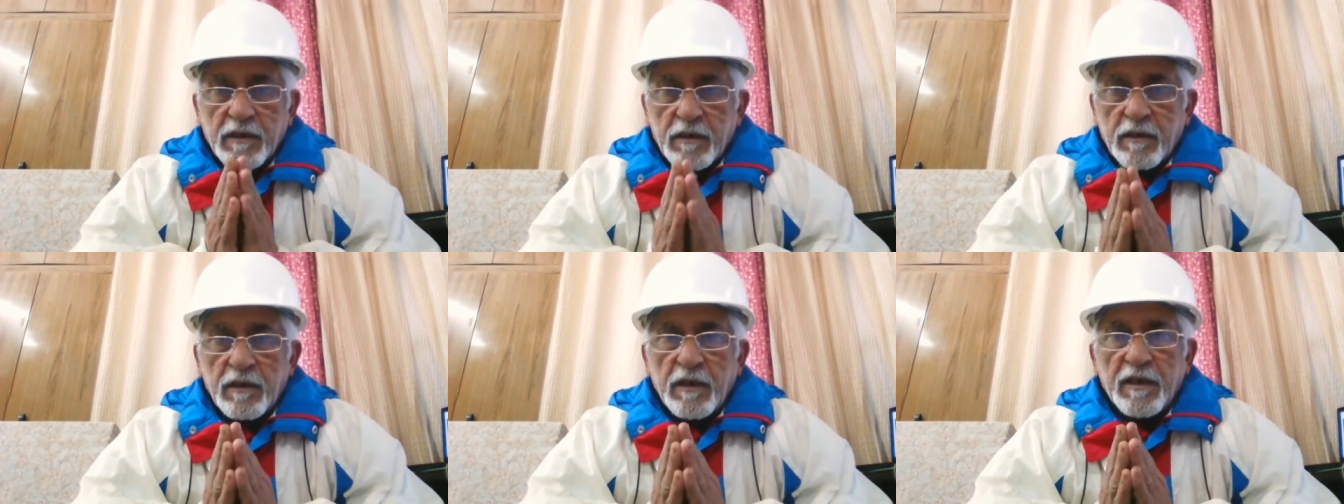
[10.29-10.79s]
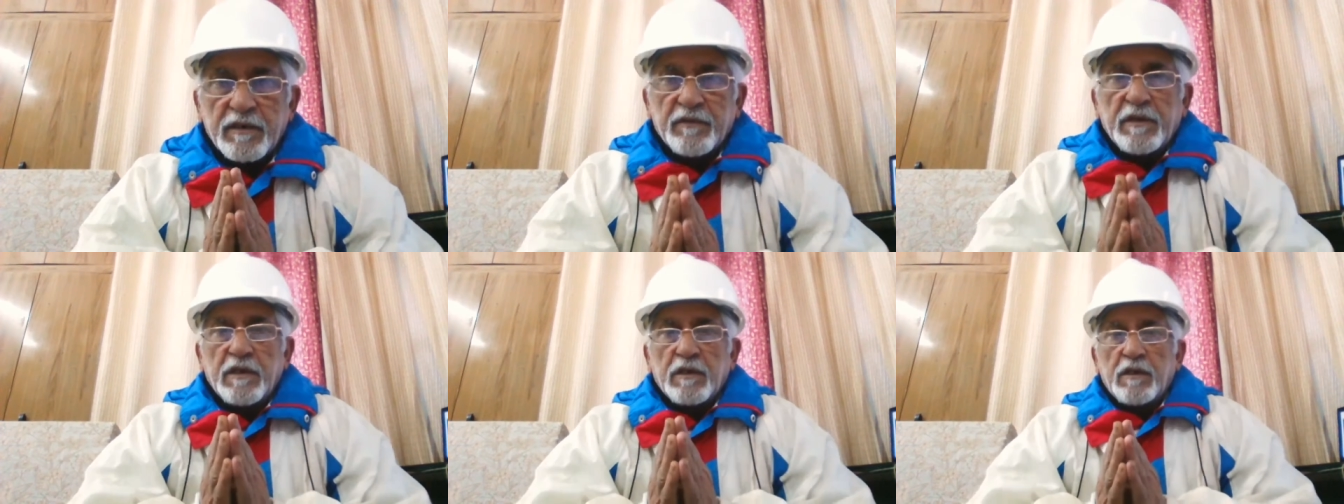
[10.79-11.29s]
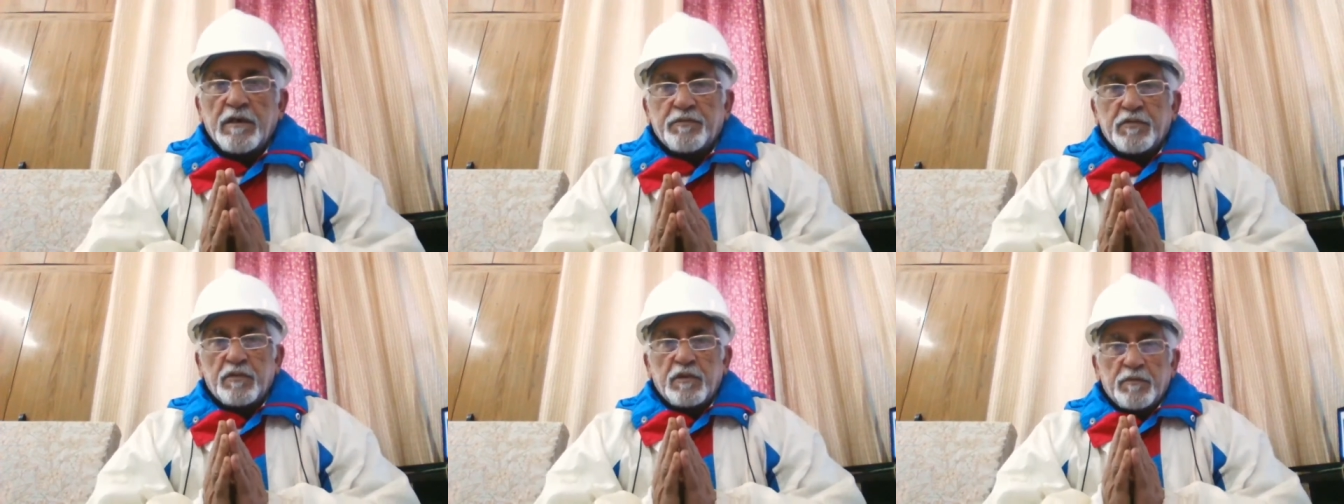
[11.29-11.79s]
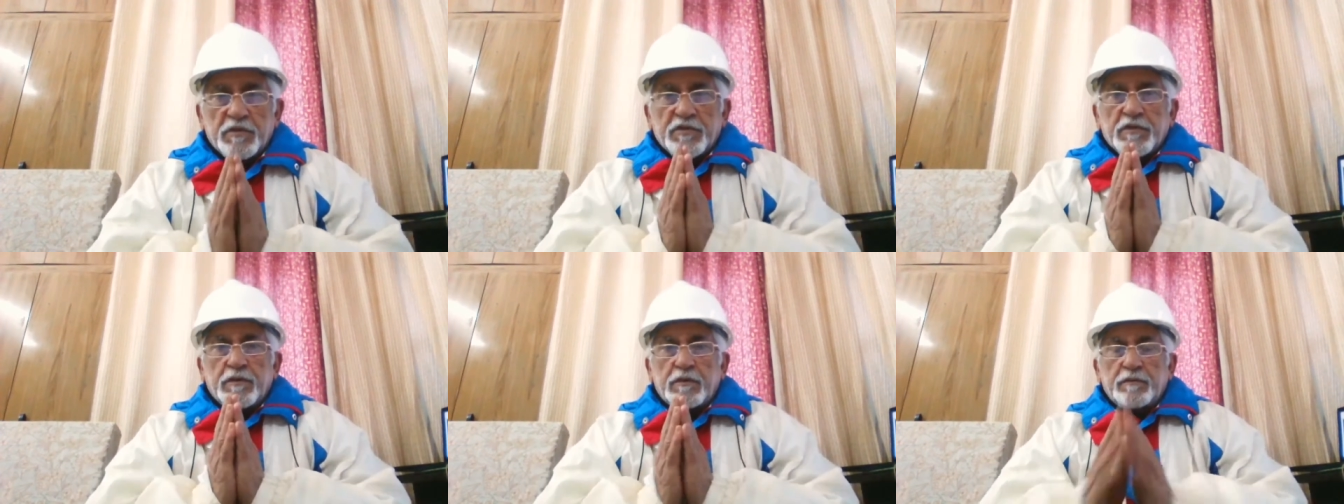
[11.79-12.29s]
अंकल हेट वाले का आपको नमस्कार